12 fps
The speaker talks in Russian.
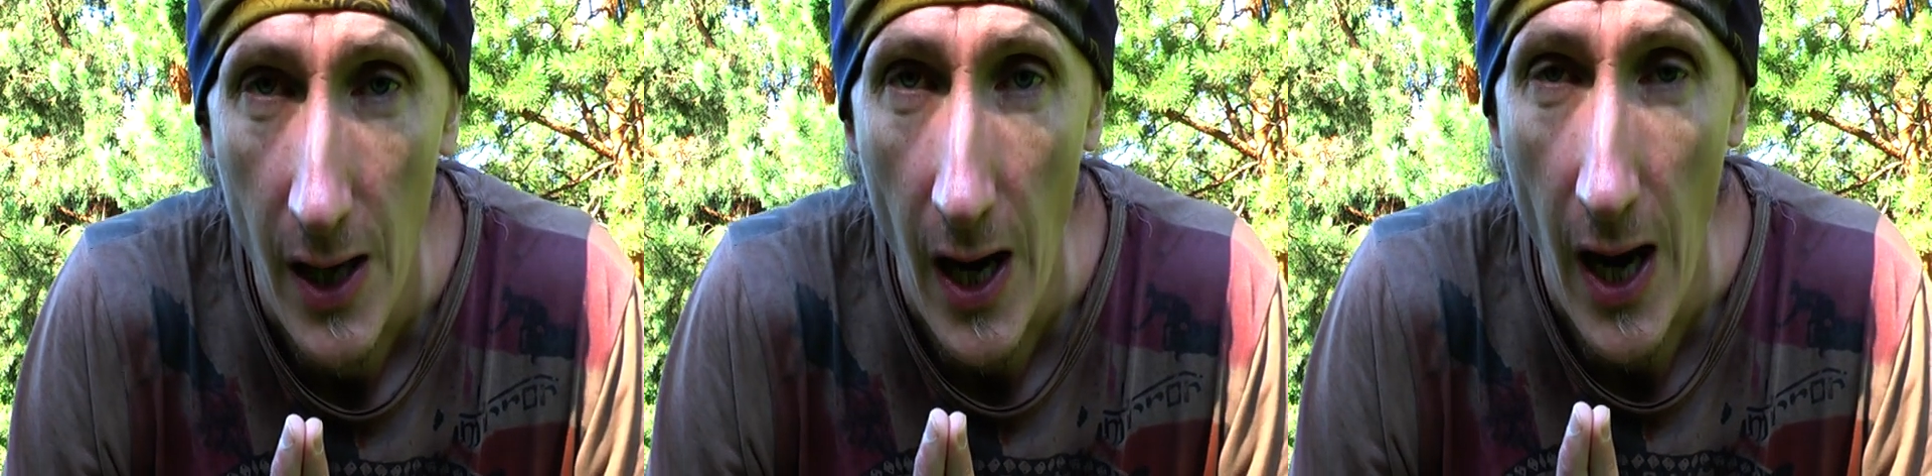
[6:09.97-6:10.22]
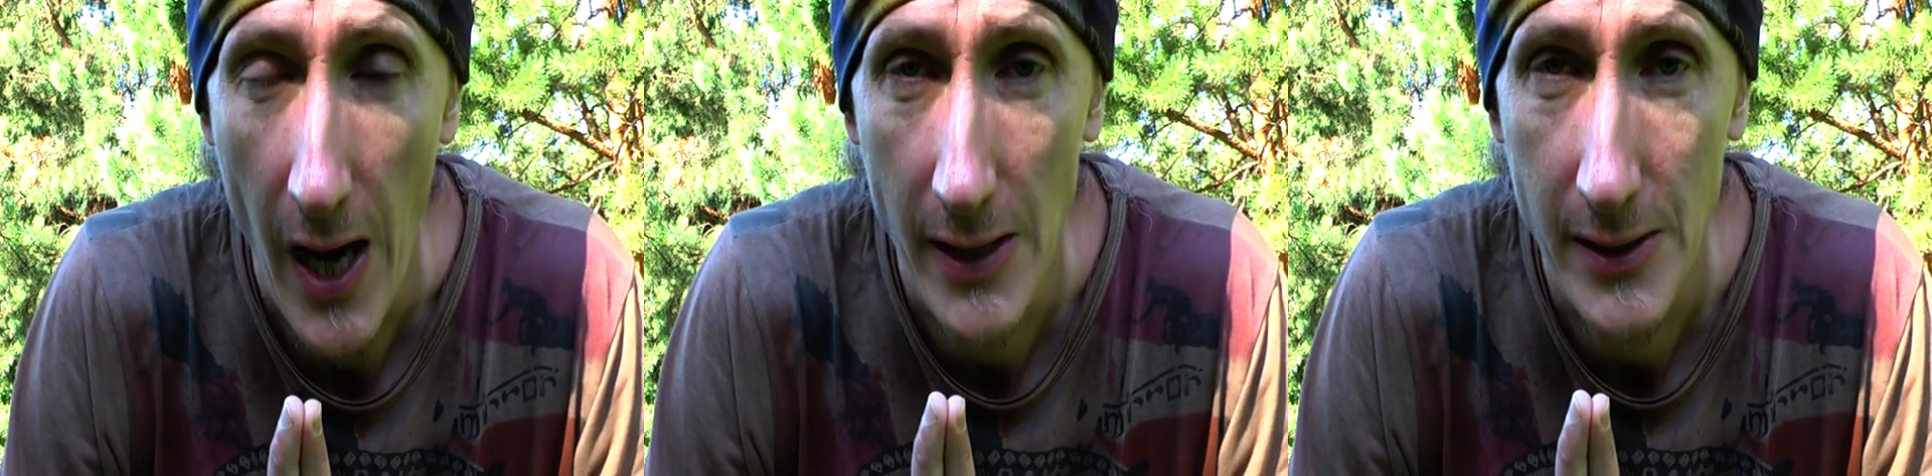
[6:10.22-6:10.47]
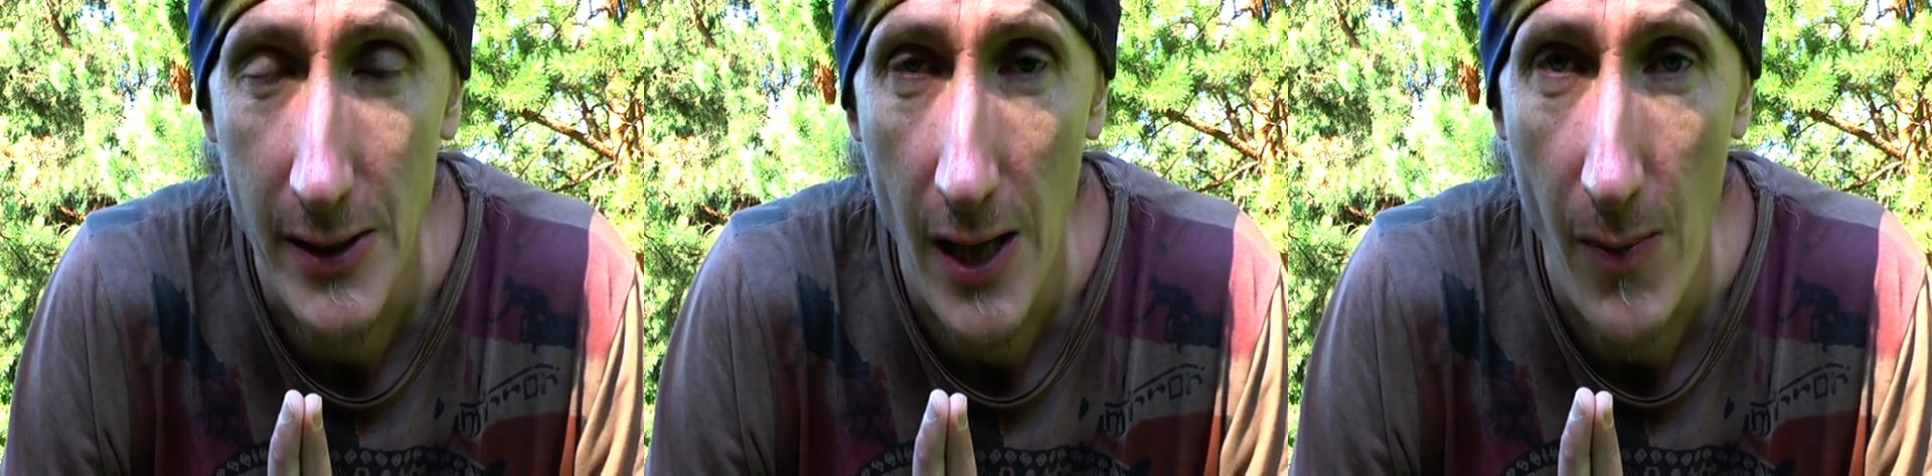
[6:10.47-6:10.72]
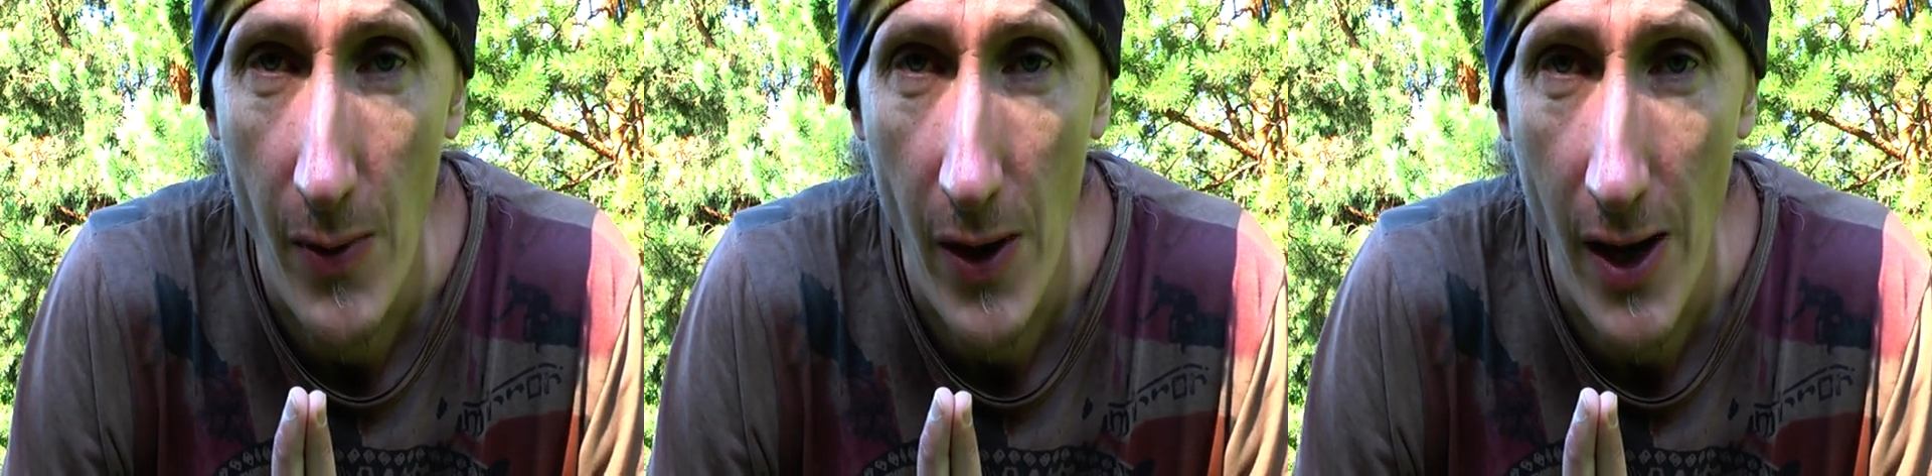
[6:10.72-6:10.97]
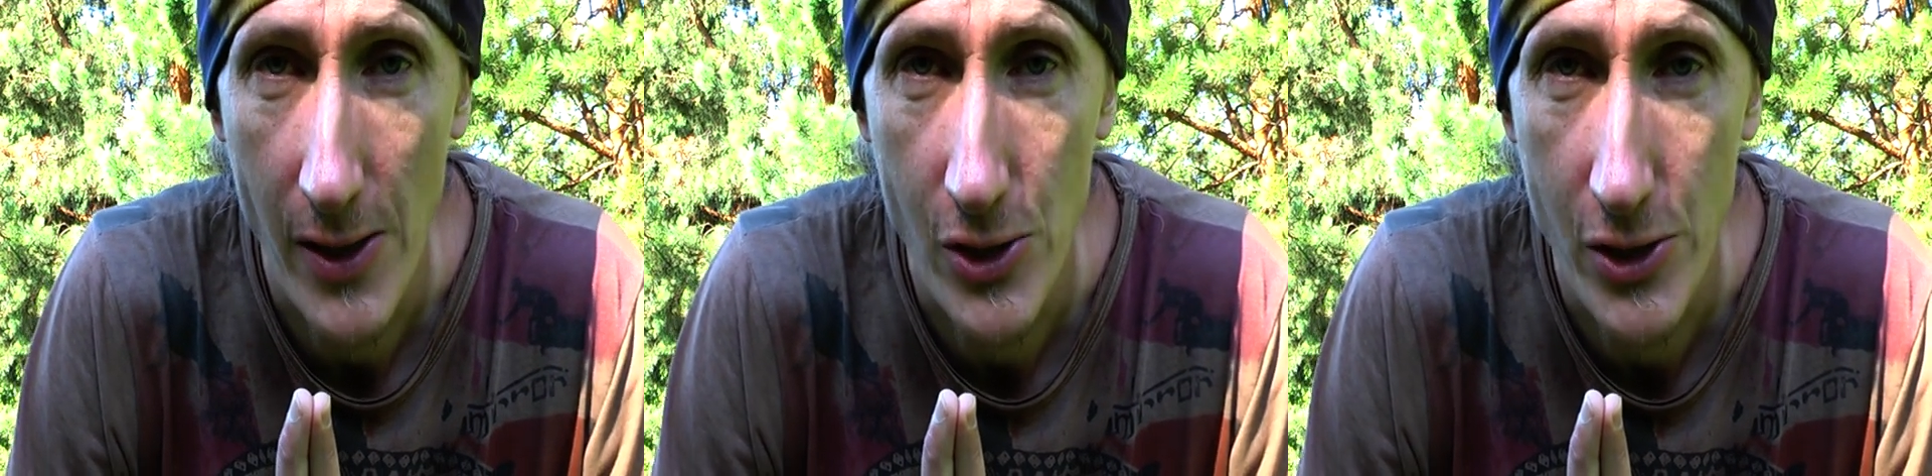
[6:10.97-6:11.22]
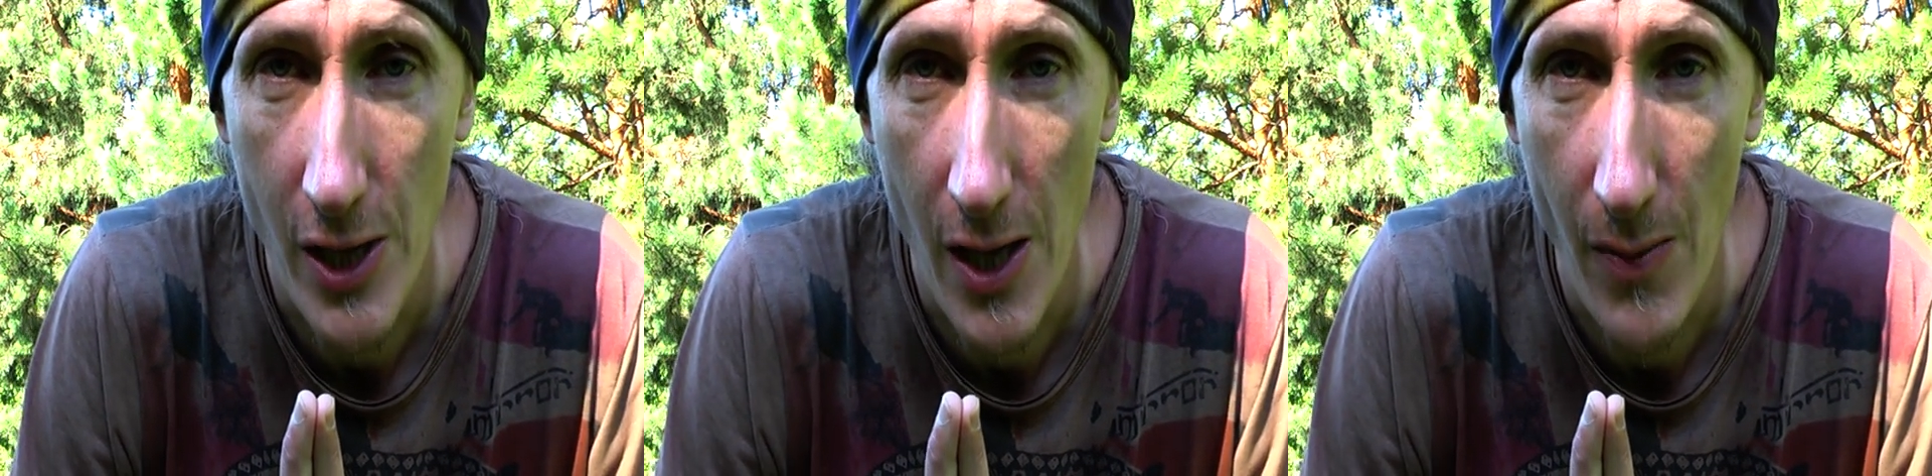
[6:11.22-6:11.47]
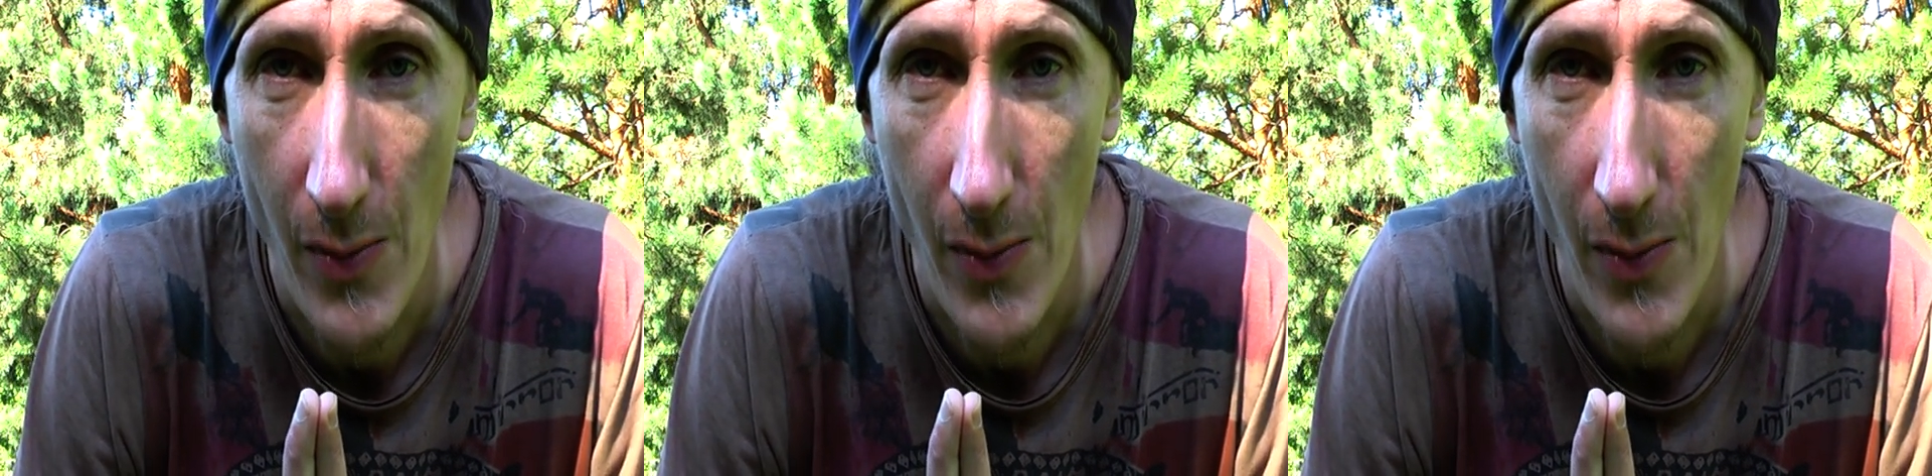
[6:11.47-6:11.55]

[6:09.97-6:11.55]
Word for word: Адья Праджня